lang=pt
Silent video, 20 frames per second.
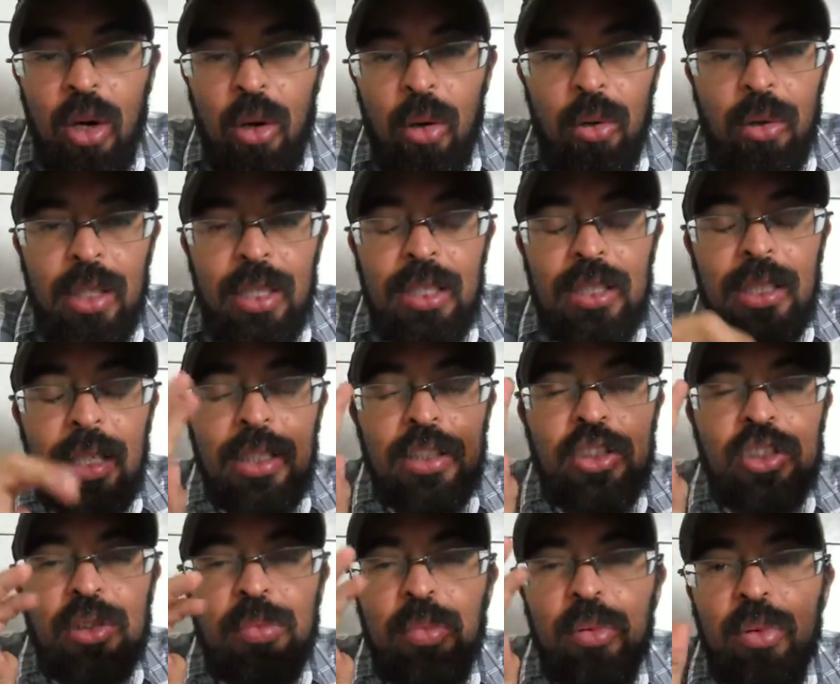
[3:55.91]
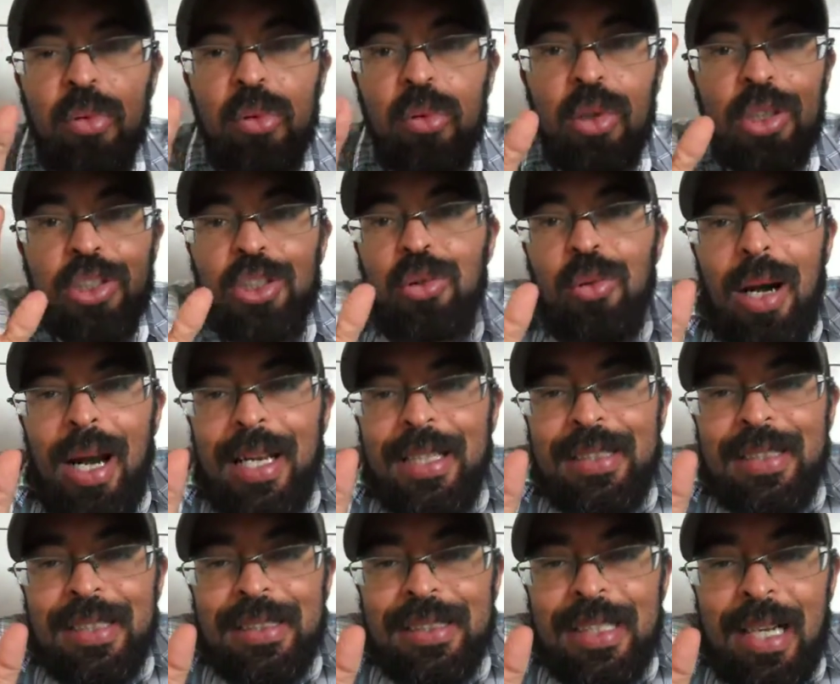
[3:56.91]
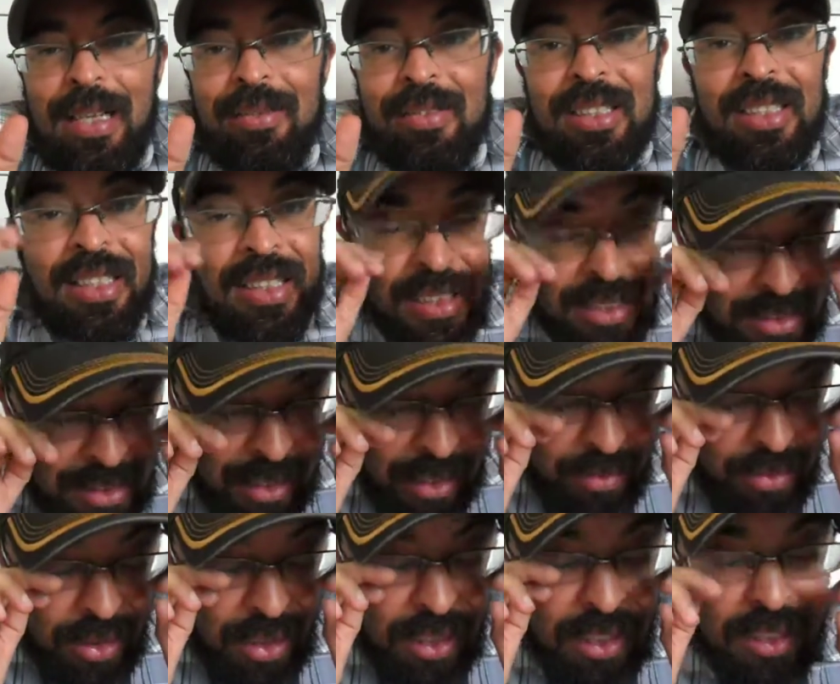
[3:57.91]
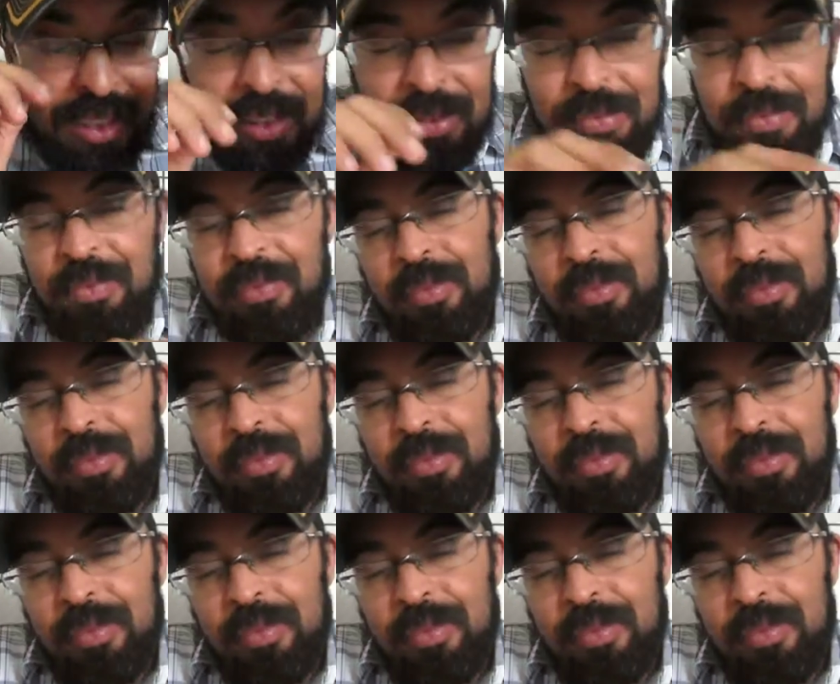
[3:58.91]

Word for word: ou ele era tipo um ghostwriter, sabe? Estava